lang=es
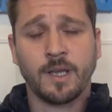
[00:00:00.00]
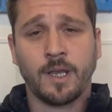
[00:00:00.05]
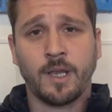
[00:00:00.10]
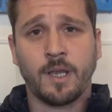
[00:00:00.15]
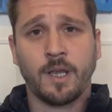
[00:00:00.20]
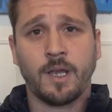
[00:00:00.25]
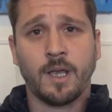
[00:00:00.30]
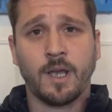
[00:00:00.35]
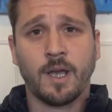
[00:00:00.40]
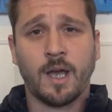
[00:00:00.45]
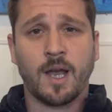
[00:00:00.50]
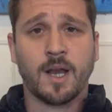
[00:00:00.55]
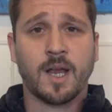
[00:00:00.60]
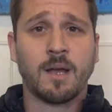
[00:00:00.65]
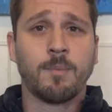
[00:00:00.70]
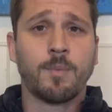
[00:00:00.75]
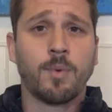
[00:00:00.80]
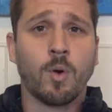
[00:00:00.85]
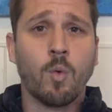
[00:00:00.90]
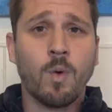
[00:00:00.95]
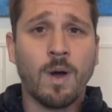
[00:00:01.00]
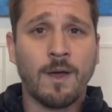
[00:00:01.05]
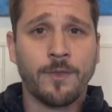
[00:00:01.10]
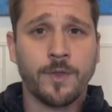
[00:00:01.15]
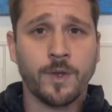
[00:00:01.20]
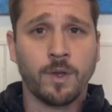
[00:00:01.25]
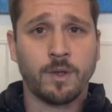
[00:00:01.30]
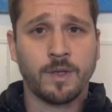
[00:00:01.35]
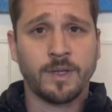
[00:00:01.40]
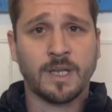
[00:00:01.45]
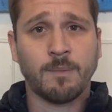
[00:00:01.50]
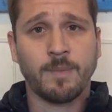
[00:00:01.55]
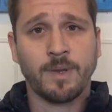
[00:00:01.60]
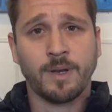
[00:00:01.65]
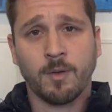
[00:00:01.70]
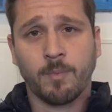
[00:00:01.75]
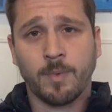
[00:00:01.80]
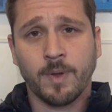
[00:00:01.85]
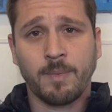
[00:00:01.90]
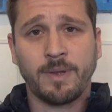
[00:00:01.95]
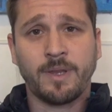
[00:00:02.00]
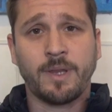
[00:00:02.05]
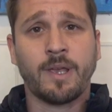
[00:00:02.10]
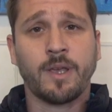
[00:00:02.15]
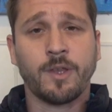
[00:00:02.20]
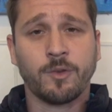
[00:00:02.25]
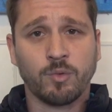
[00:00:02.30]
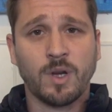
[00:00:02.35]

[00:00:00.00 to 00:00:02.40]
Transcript: eh, a Campo 4, donde también nos permite,